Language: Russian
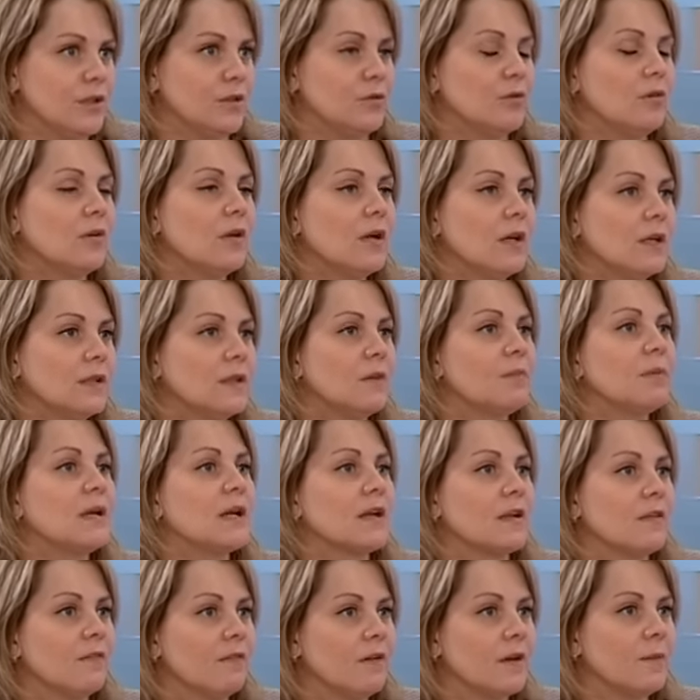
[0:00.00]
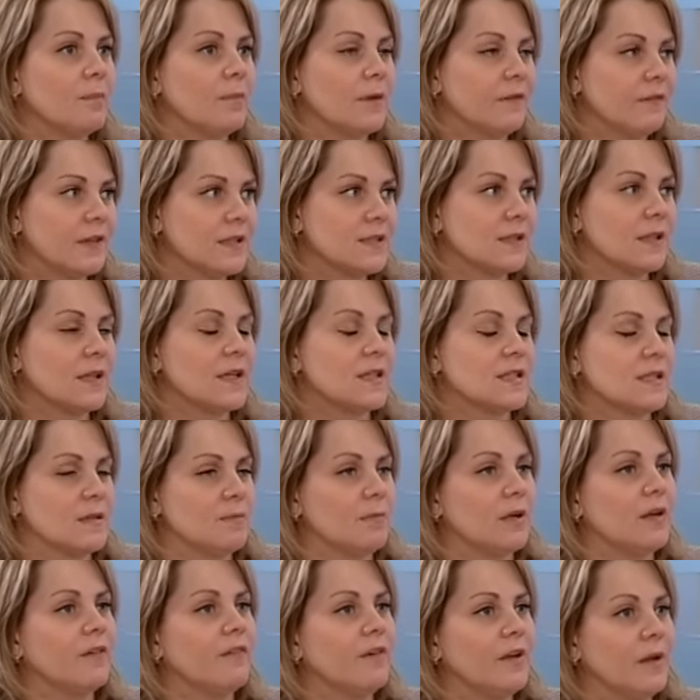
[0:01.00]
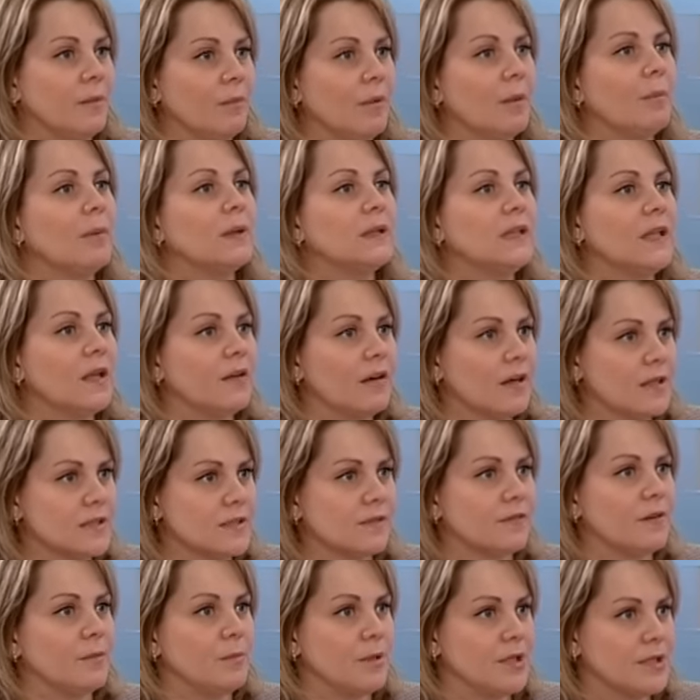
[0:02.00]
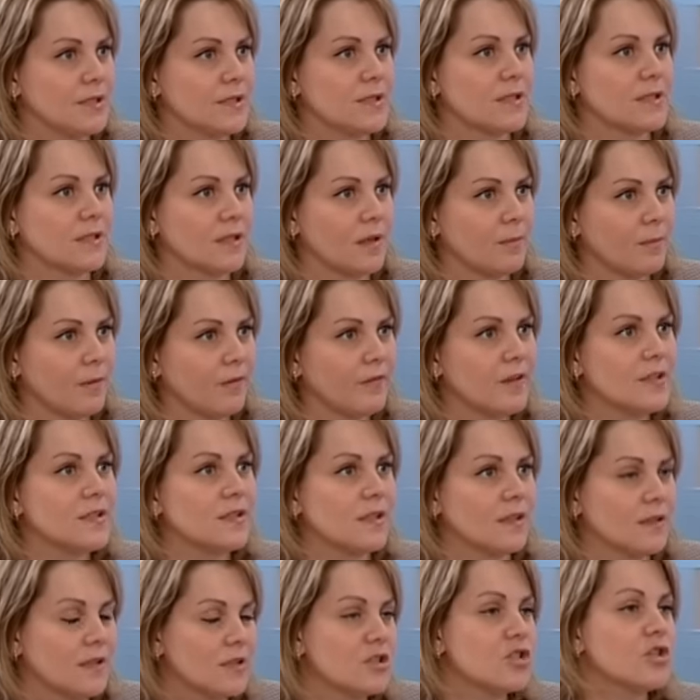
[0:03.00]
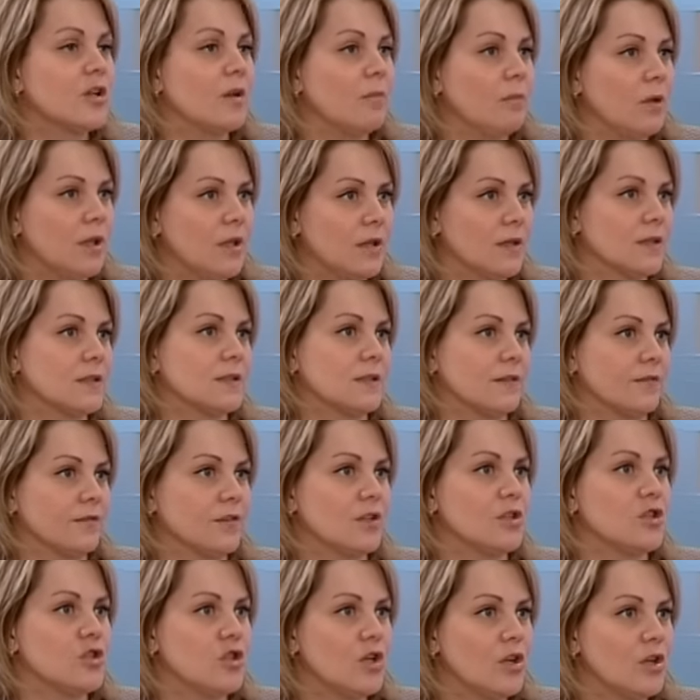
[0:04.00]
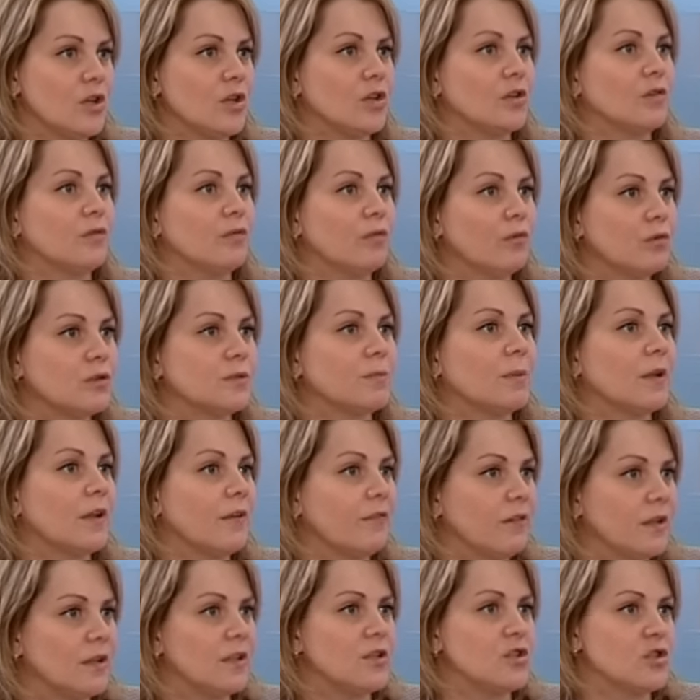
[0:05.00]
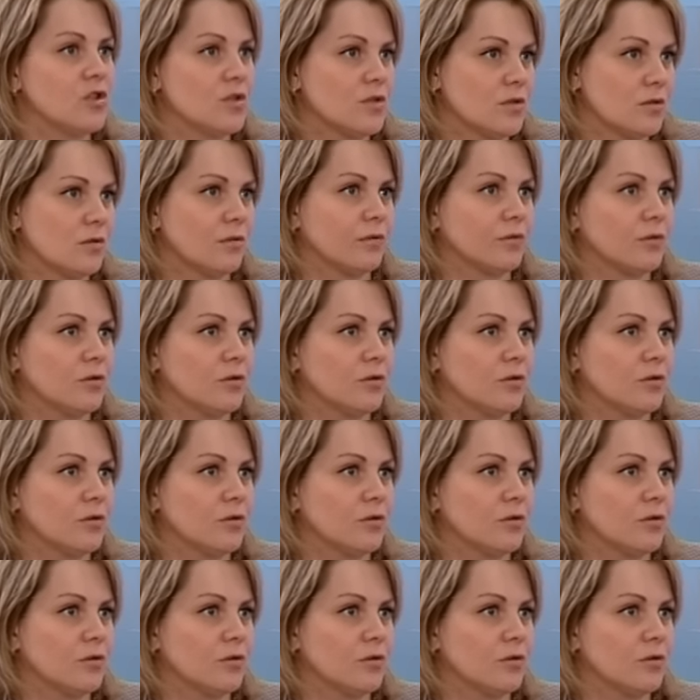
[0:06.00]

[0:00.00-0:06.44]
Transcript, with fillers: Только эта марлевая повязка, если мы говорим об одноразовой медицинской повязке, должна меняться в течение двух с половиной часов.